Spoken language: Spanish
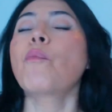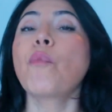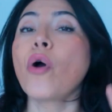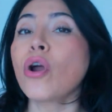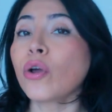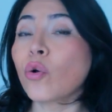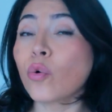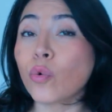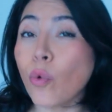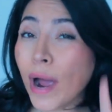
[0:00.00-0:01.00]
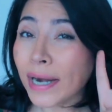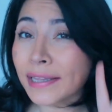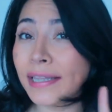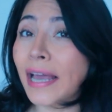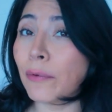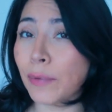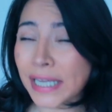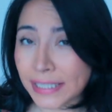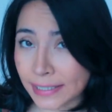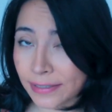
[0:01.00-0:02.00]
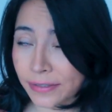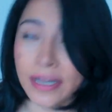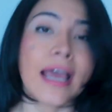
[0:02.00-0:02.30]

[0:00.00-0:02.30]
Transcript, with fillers: Por cuarta vez,